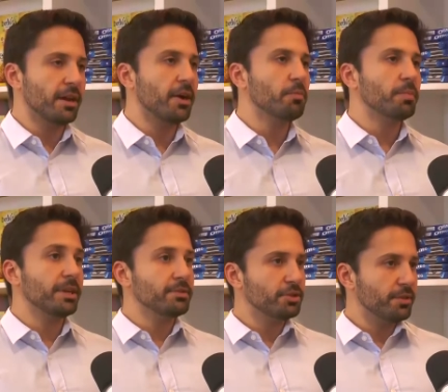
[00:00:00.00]
ao
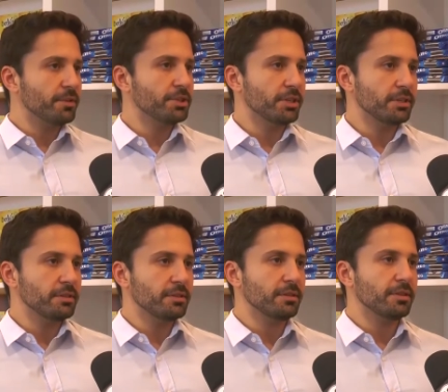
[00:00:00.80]
preço de
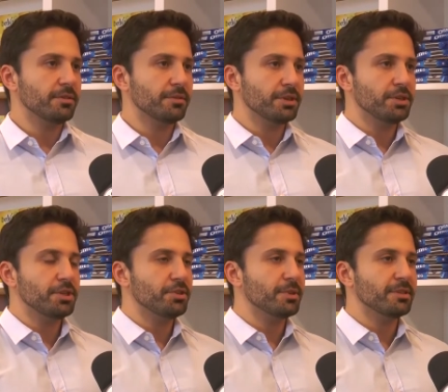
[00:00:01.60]
refrigerantes. Então, a gente
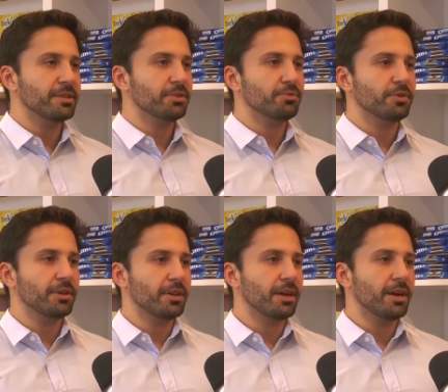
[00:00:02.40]
tinha uma assinatura
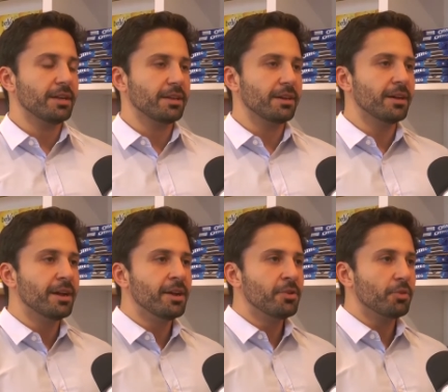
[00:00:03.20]
que é a cada
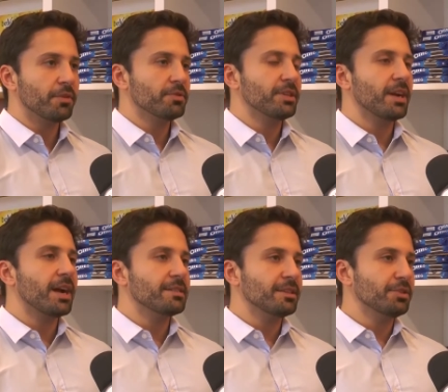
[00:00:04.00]
o que você
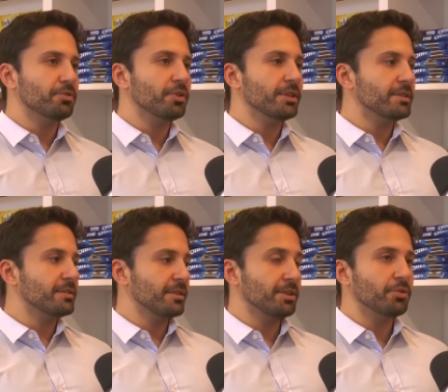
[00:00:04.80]
gasta em
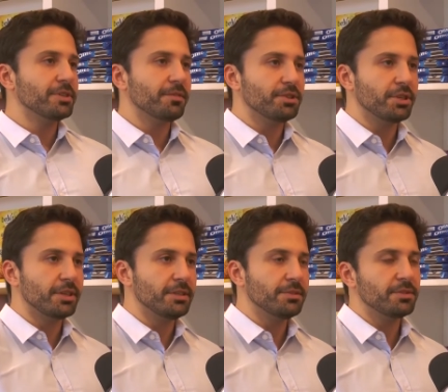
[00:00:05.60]
dois, em dois
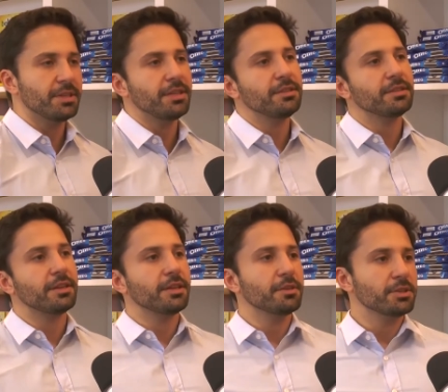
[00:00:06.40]
refrigerantes, você tem
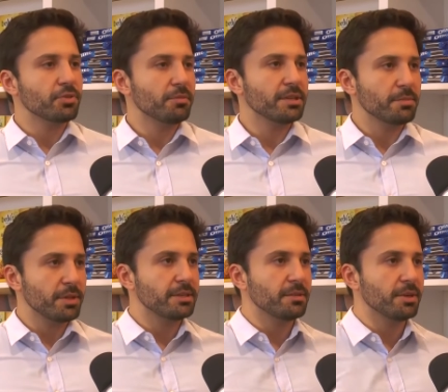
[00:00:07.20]
Tang na sua mesa
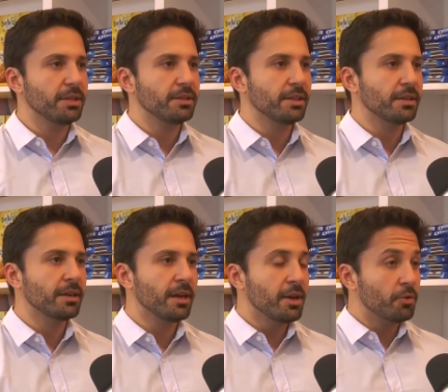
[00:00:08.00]
pela semana inteira,
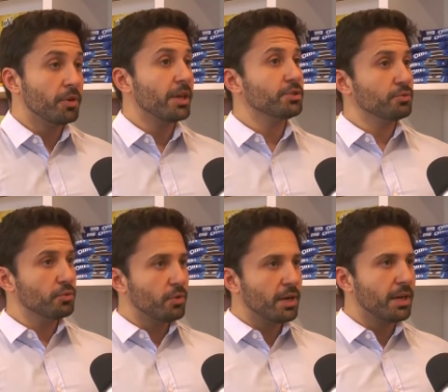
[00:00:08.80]
o que
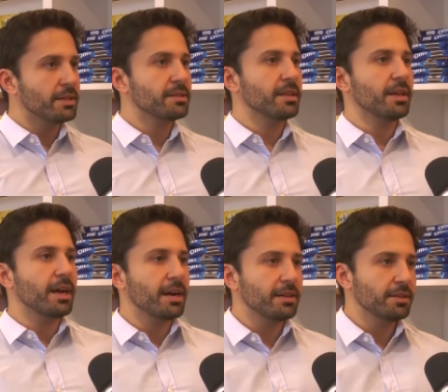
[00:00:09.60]
ajudou a acelerar
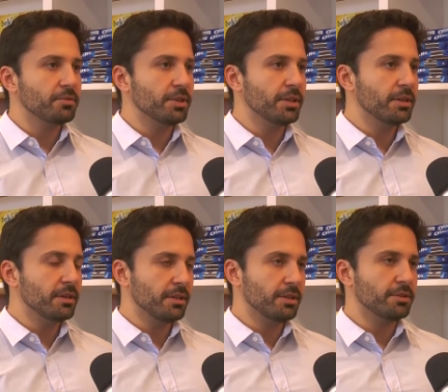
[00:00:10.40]
a categoria.
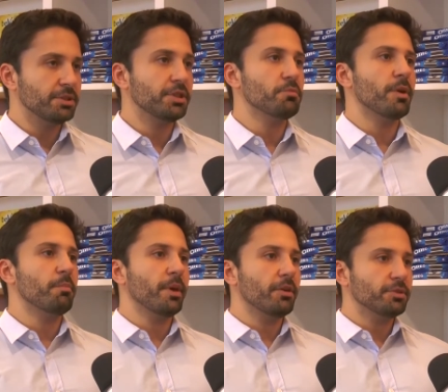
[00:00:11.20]
Então a gente tem um
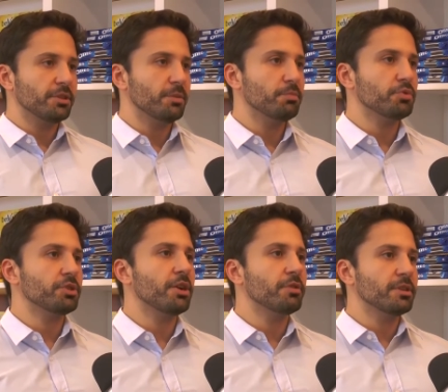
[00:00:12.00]
papel de também
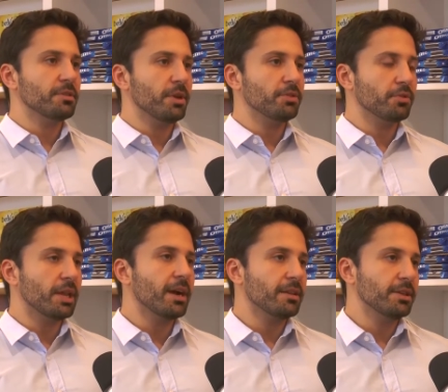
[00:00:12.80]
puxar o crescimento
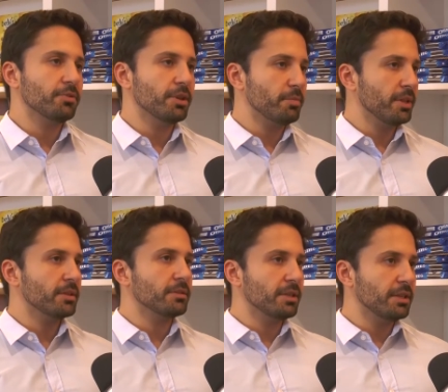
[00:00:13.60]
da categoria
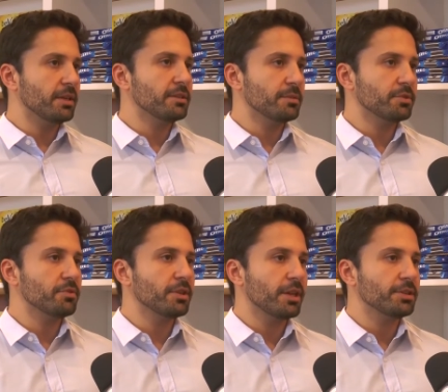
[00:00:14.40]
pela liderança
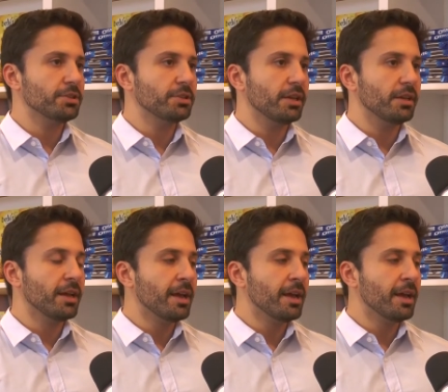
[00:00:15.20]
absoluta que a gente tem.